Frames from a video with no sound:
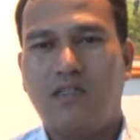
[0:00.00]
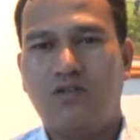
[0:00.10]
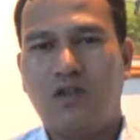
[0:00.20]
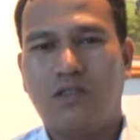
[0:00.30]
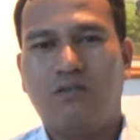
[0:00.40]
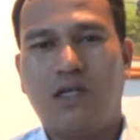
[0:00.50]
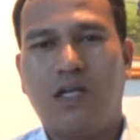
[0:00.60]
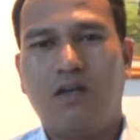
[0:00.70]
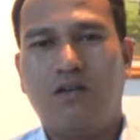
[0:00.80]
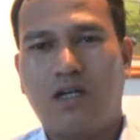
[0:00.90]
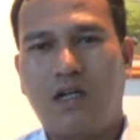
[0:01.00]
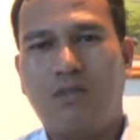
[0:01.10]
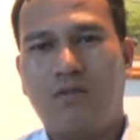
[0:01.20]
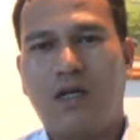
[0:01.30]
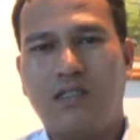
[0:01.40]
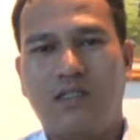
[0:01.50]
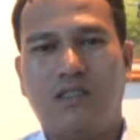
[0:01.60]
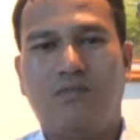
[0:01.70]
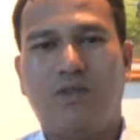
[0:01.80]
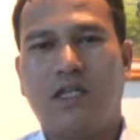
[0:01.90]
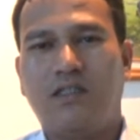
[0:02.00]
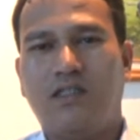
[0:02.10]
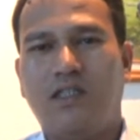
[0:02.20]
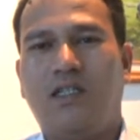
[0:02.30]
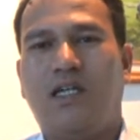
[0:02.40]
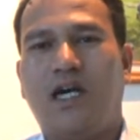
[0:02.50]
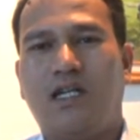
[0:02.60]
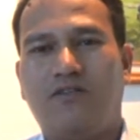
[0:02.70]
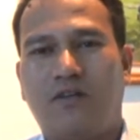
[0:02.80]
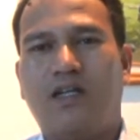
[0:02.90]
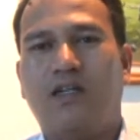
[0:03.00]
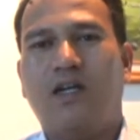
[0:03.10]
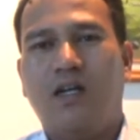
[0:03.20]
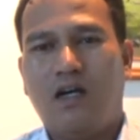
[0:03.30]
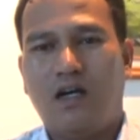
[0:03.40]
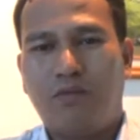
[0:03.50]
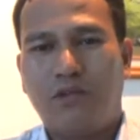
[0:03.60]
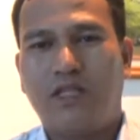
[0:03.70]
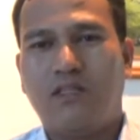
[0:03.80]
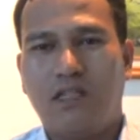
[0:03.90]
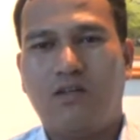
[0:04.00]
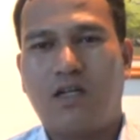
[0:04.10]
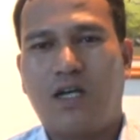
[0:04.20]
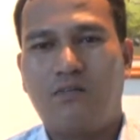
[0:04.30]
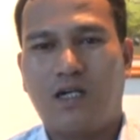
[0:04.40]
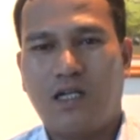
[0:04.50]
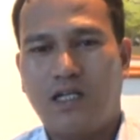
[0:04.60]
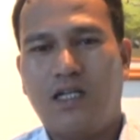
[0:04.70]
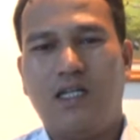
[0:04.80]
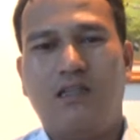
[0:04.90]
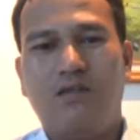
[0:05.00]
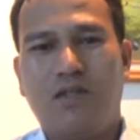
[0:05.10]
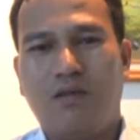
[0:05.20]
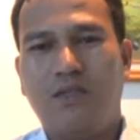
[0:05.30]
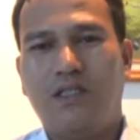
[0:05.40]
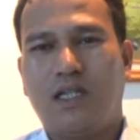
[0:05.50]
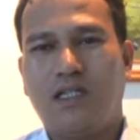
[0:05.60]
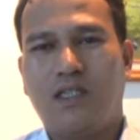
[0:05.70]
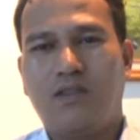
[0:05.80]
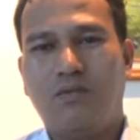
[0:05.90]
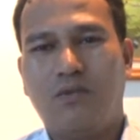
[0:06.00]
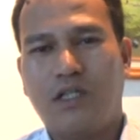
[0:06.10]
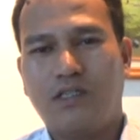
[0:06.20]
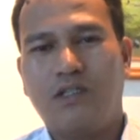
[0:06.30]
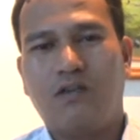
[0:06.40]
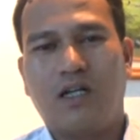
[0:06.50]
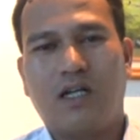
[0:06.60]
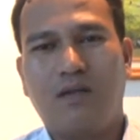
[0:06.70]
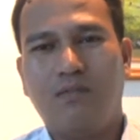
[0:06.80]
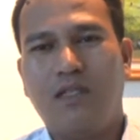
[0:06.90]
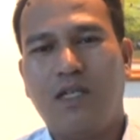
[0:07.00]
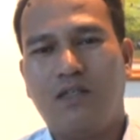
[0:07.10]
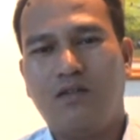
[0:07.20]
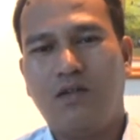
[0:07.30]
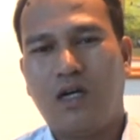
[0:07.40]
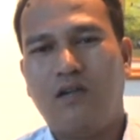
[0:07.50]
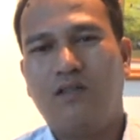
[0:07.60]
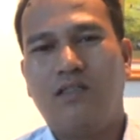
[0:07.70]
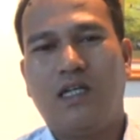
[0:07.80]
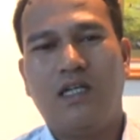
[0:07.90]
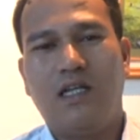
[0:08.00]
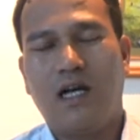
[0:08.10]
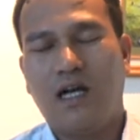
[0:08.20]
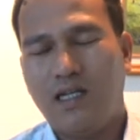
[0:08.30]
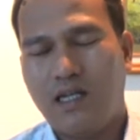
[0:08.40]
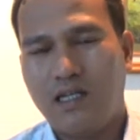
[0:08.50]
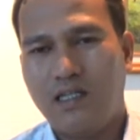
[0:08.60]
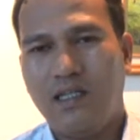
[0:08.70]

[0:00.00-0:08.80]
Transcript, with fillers: suasembada lokal berbasis potensi kearifan uh, potensi lokal maka dari itu kami salah satu potensi lokal kami yaitu al aliran